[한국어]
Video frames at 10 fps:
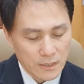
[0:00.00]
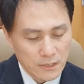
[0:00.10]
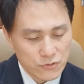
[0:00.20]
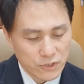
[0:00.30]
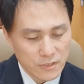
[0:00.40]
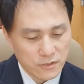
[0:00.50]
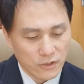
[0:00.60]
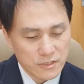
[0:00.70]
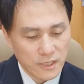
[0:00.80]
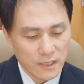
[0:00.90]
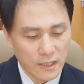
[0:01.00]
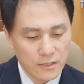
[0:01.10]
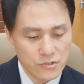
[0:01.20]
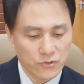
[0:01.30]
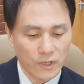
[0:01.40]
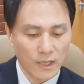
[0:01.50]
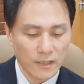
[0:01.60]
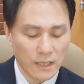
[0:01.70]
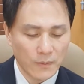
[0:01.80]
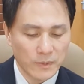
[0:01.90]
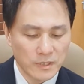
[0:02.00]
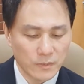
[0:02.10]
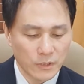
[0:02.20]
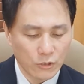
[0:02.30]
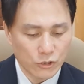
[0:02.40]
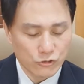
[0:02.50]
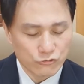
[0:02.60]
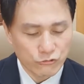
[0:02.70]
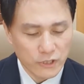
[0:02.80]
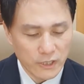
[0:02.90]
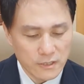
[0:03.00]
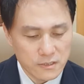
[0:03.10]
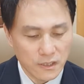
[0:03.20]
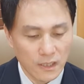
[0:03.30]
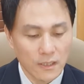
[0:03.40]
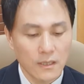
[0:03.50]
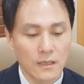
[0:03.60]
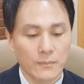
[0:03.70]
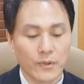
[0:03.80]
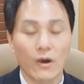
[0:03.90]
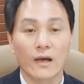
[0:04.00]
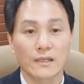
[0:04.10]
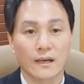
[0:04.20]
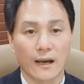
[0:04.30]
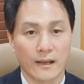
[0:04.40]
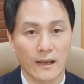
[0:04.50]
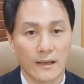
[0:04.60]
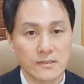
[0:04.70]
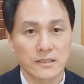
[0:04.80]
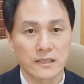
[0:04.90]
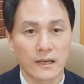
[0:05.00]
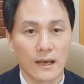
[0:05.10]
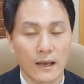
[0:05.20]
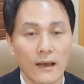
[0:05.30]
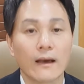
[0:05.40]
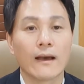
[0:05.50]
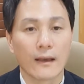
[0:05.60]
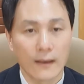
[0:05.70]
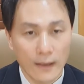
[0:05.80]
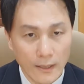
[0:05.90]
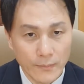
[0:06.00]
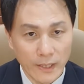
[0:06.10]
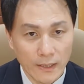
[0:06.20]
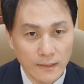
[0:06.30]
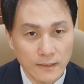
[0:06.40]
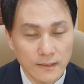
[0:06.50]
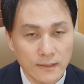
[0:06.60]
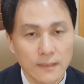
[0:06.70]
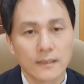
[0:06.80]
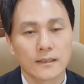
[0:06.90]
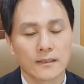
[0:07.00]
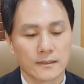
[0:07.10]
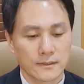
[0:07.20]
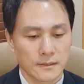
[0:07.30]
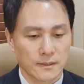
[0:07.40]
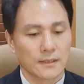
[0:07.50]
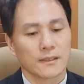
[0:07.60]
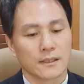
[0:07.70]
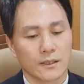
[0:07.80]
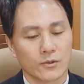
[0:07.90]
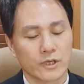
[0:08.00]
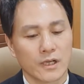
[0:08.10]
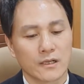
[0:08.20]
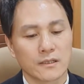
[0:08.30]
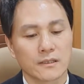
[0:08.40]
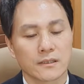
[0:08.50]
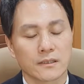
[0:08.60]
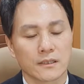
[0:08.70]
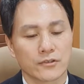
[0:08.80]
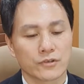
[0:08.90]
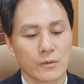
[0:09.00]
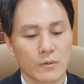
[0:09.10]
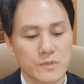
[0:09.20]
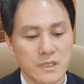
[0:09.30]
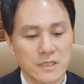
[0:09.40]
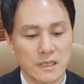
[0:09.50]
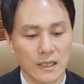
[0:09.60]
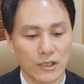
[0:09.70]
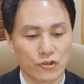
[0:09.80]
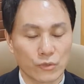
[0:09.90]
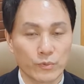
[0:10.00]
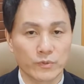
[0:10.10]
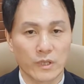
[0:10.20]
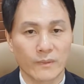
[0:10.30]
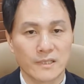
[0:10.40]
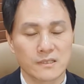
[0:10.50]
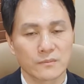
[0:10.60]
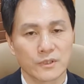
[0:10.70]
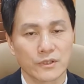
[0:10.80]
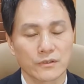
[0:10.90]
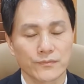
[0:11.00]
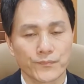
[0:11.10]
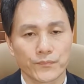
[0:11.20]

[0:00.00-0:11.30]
예수께서 여자에게 이르시되 내 믿음이 너를 구원하였으니 평안히 가라 하시니라. 아멘. 예, 오늘 읽은 어, 누가복음 7장 이 뒷부분의 말씀은요.